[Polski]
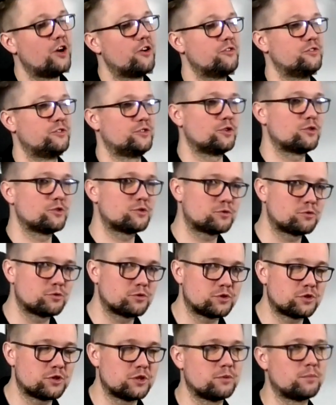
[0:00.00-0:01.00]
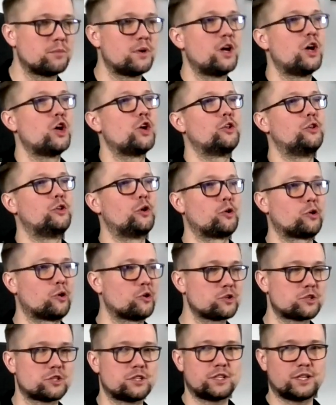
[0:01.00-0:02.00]
W związku z czym
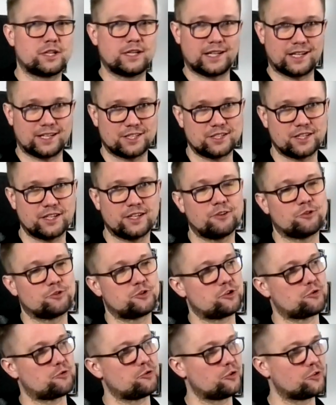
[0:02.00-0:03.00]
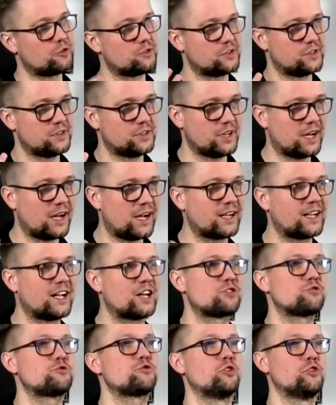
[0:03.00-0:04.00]
dorośli gracze oczekujący
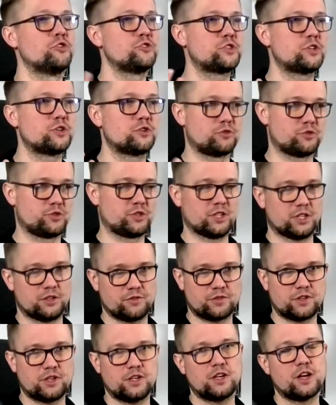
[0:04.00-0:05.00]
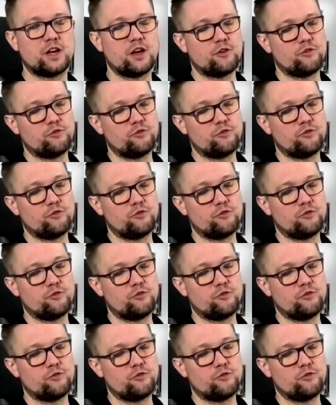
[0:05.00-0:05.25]
angażującej rozgrywki